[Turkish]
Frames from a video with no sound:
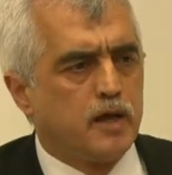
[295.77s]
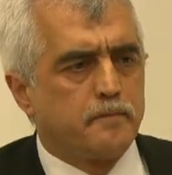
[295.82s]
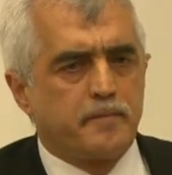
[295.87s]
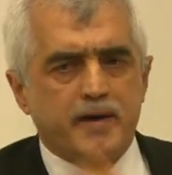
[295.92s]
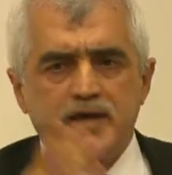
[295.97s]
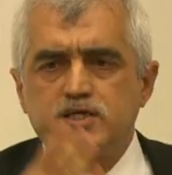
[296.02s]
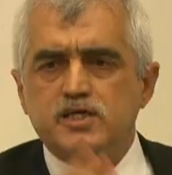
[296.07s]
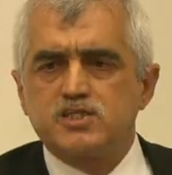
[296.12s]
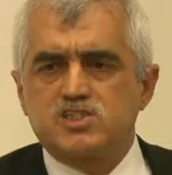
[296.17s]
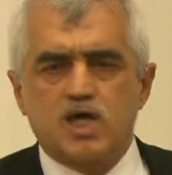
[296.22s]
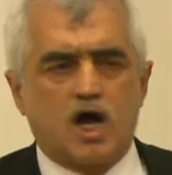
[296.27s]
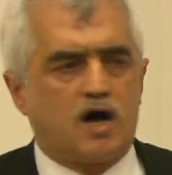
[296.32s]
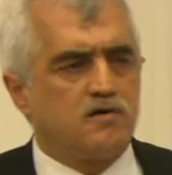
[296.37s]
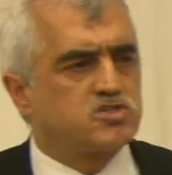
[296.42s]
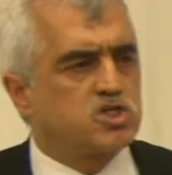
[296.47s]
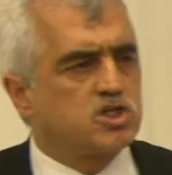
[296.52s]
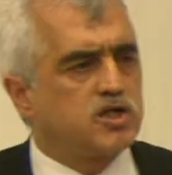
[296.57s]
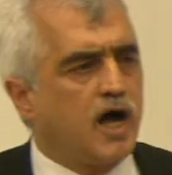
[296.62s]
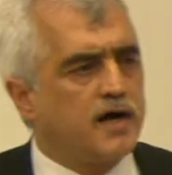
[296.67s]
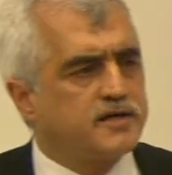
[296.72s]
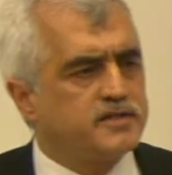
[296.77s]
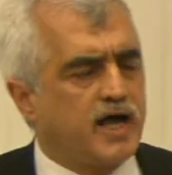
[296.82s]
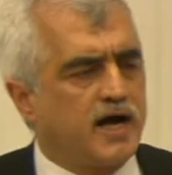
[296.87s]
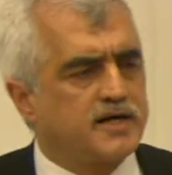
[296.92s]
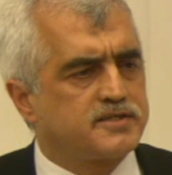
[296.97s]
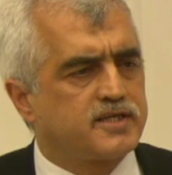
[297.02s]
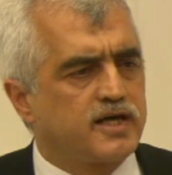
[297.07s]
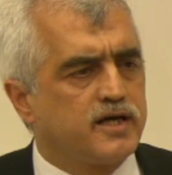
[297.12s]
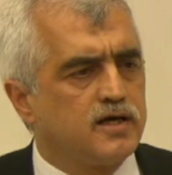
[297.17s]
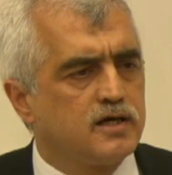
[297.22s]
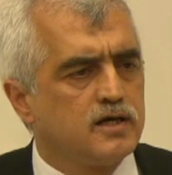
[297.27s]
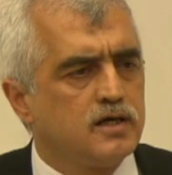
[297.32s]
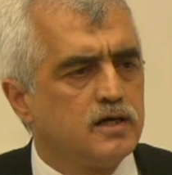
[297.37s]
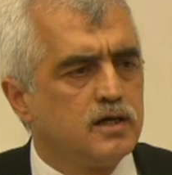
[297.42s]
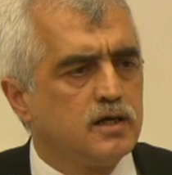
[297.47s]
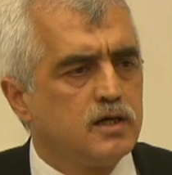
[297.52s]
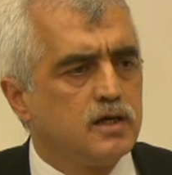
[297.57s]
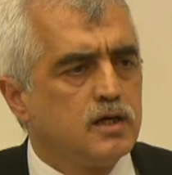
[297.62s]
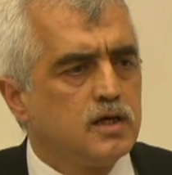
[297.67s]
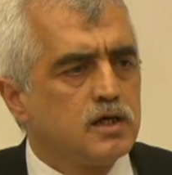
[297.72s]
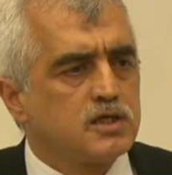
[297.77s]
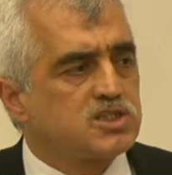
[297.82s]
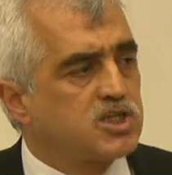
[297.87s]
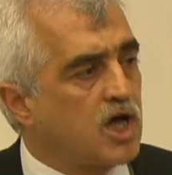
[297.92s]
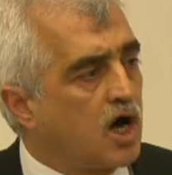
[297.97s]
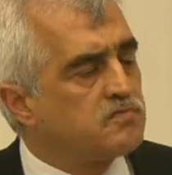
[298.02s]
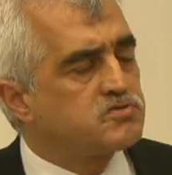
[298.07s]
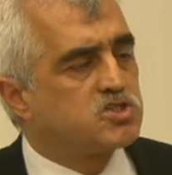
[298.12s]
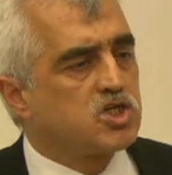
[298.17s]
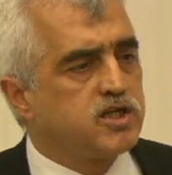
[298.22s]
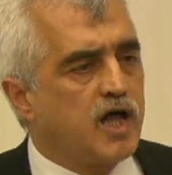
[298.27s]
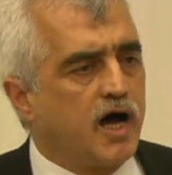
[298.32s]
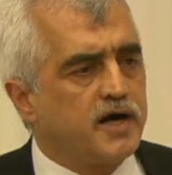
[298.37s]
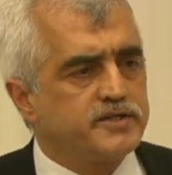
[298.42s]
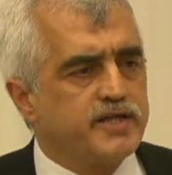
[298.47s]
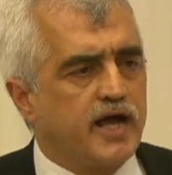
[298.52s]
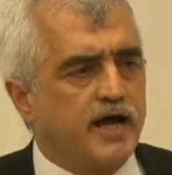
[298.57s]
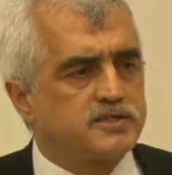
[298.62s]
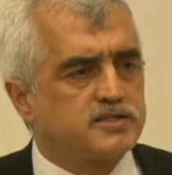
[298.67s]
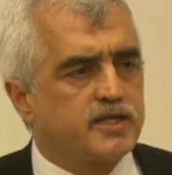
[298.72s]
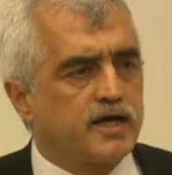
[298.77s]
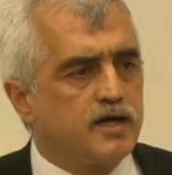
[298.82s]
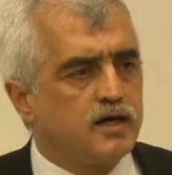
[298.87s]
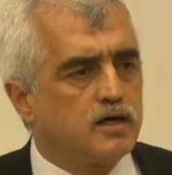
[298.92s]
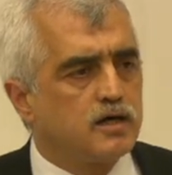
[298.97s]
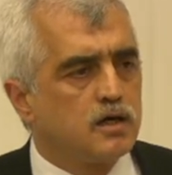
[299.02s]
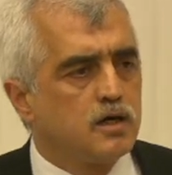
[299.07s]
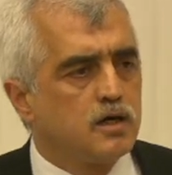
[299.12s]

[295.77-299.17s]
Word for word: Peki savcılar nerede? Savcılar nerede?